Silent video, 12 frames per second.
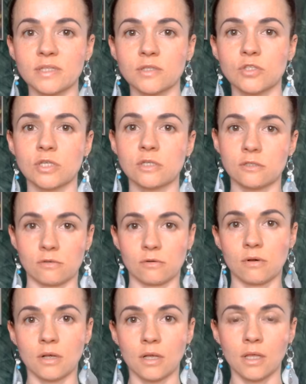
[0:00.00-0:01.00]
bardzo
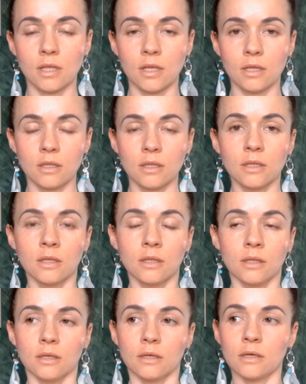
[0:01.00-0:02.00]
ciężko.
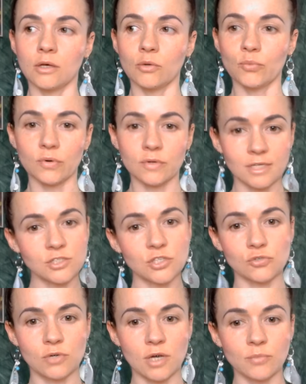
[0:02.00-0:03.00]
E, bo raz,
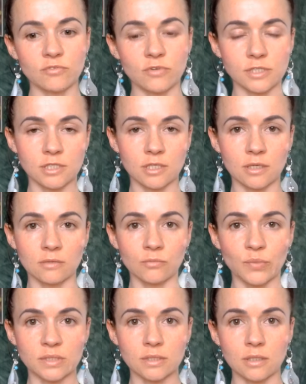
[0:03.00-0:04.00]
że szukamy właśnie
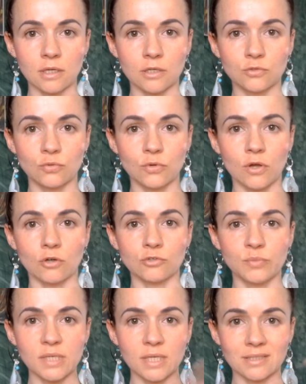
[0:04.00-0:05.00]
partnera, który
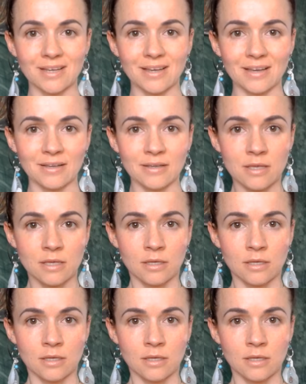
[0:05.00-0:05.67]
odbija te